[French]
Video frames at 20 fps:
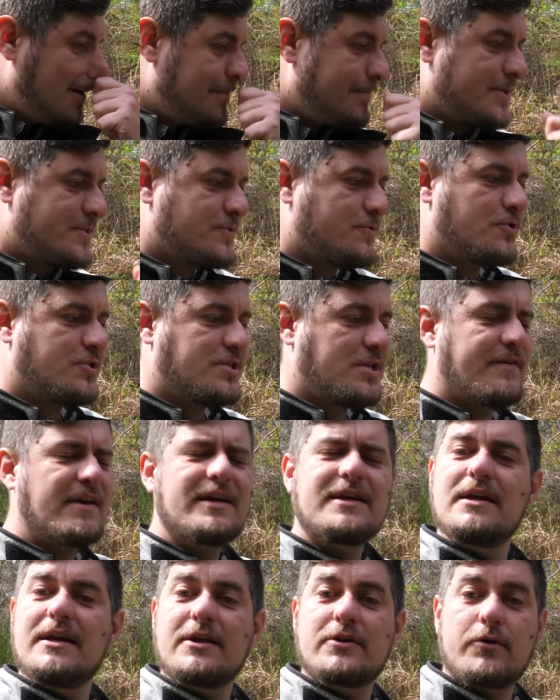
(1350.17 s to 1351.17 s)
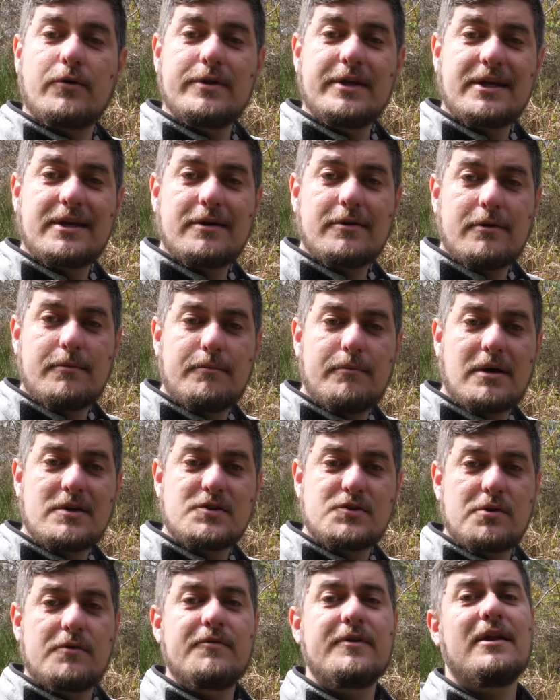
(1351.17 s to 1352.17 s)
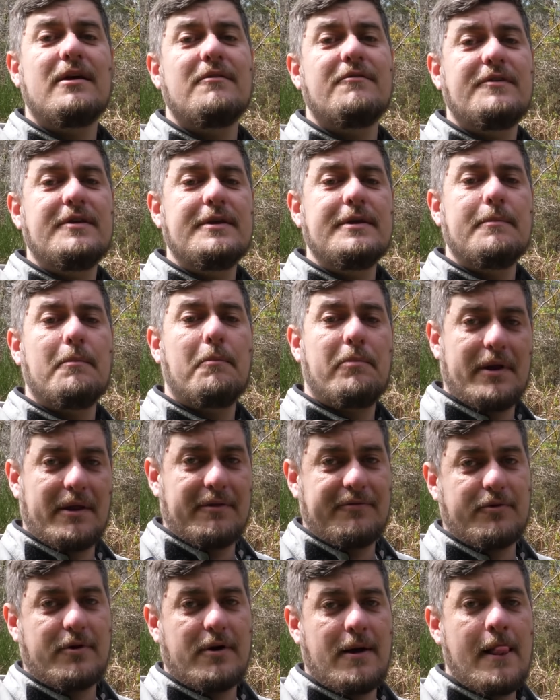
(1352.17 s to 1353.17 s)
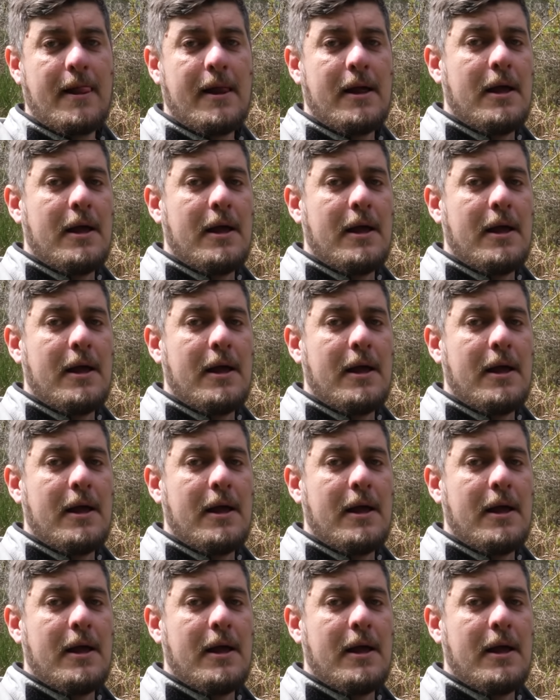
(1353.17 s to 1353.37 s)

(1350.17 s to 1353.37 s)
parce que je savais que l'électronique m'a sauvé la vie plein de fois.